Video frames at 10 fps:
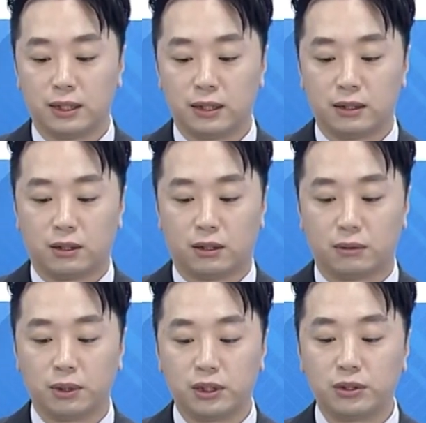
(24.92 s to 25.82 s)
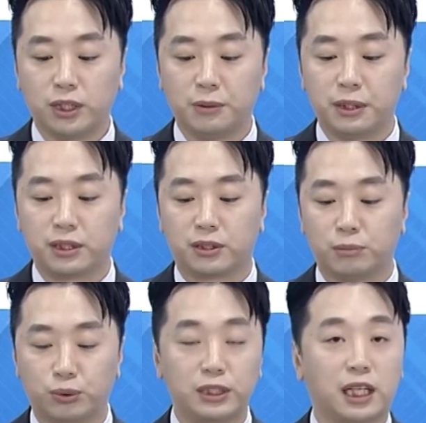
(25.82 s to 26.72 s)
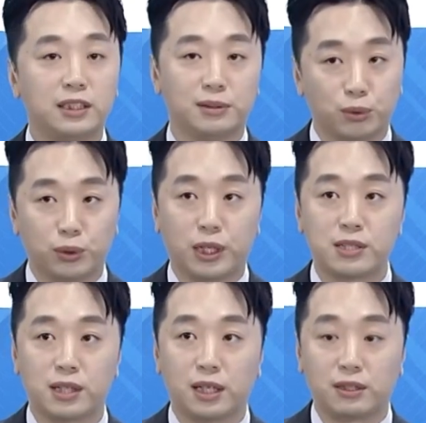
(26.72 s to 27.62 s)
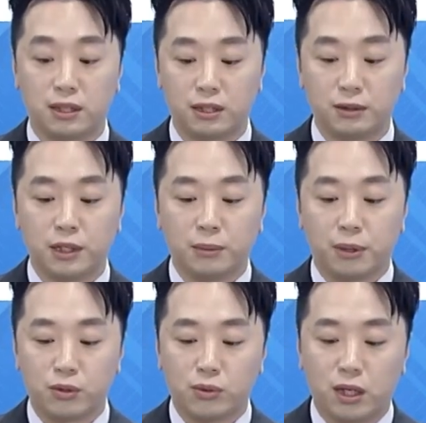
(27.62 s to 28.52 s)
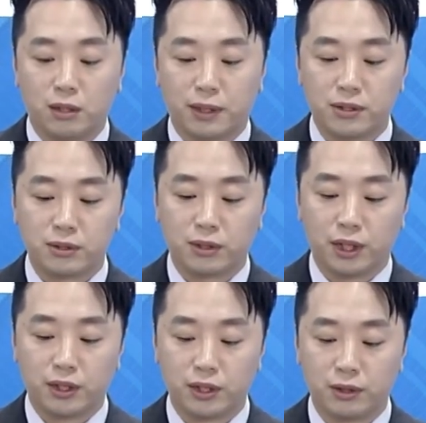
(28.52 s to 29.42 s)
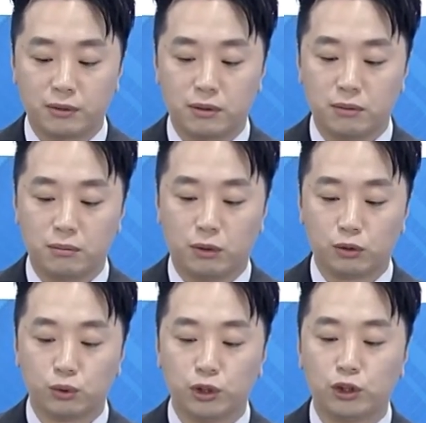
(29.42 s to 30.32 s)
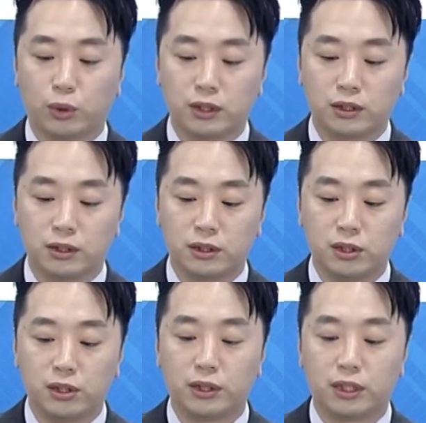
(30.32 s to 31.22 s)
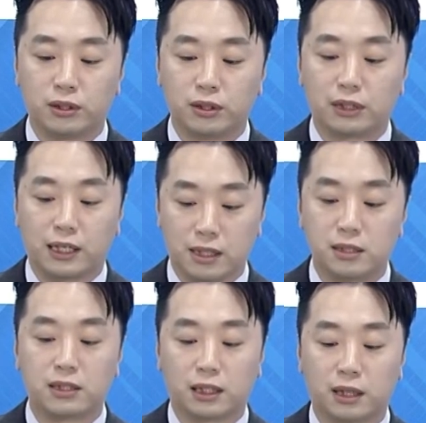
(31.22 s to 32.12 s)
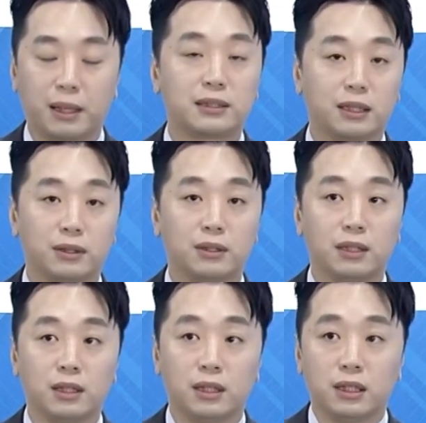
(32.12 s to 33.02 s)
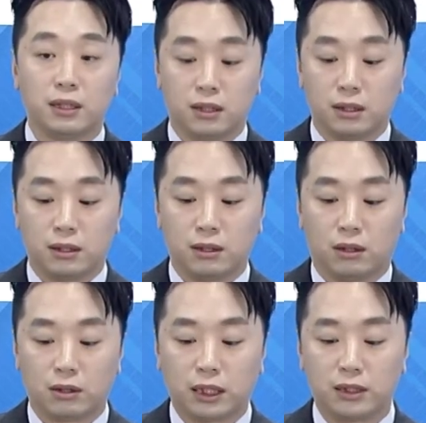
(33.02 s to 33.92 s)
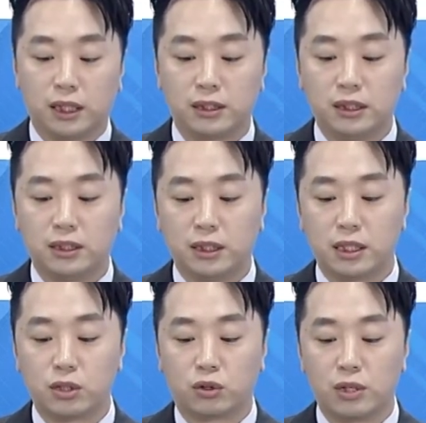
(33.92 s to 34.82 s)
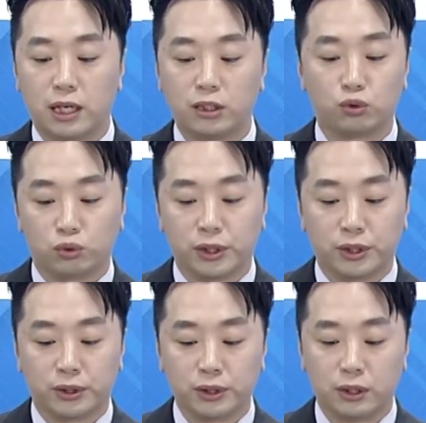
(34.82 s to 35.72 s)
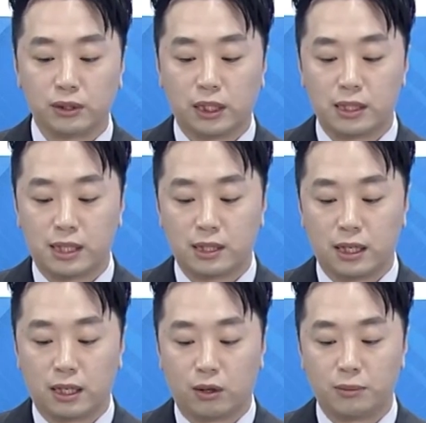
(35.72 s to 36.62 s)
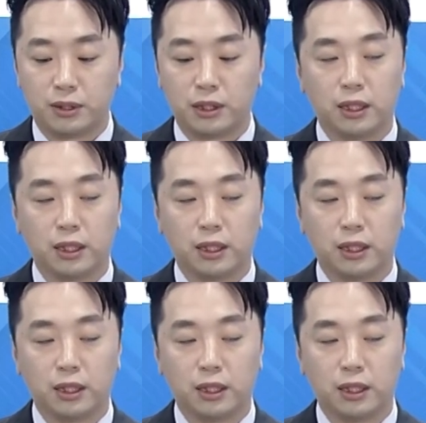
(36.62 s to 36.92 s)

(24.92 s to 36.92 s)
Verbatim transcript: 네. 어, 시청자님이 이제 그런 분인지 아닌지 모르겠으나 일단은 매수가를 봤을 때는 뭐 운이 좋았든 실력이 있든 잘 사신 자리가 맞아요. 네. 어, 대신에 이제 이 자리에서 전략이 중요해요. 이런 자리에 샀다라고 하면은